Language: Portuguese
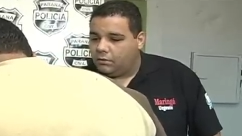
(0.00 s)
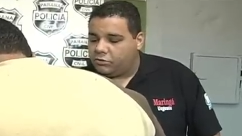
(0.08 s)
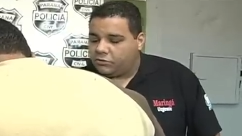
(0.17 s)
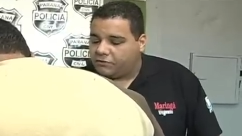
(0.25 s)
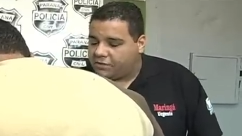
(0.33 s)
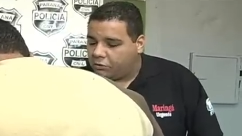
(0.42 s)

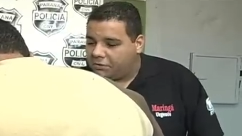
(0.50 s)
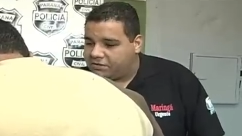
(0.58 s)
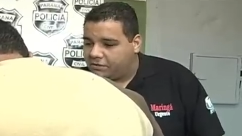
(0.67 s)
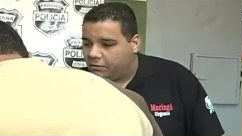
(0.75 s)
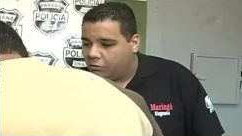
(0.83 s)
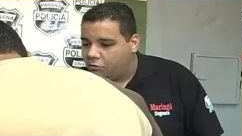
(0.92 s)
Onde você
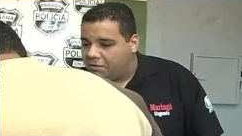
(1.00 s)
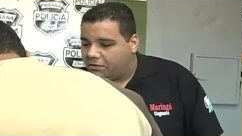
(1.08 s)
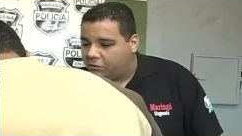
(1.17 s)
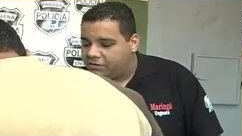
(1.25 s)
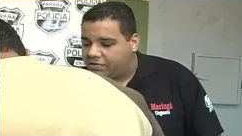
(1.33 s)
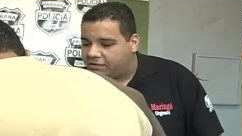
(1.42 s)
comeceu,
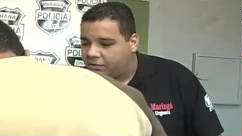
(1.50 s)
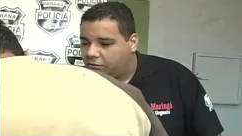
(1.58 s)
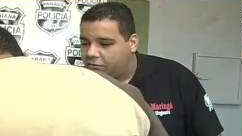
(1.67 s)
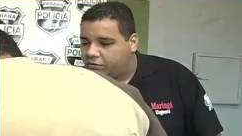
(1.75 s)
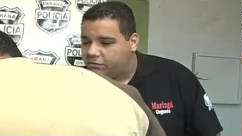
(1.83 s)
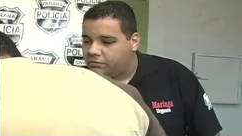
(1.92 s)
cometeu os
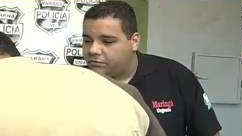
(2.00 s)
assaltos?